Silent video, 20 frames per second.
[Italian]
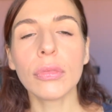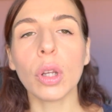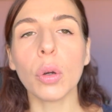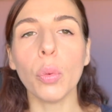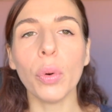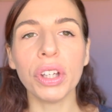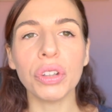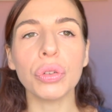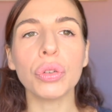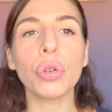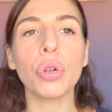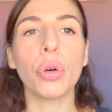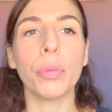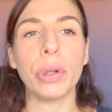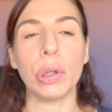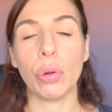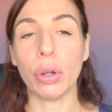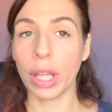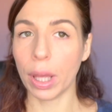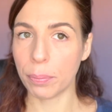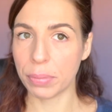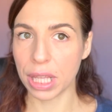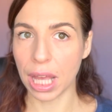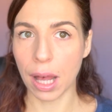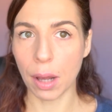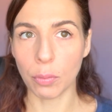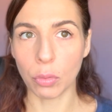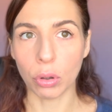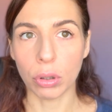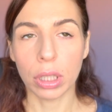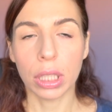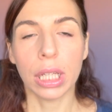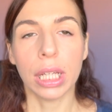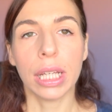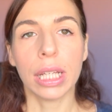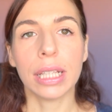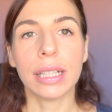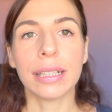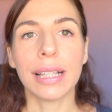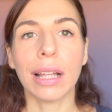Questo come lo capiamo?
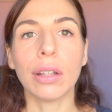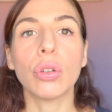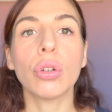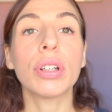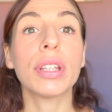Intanto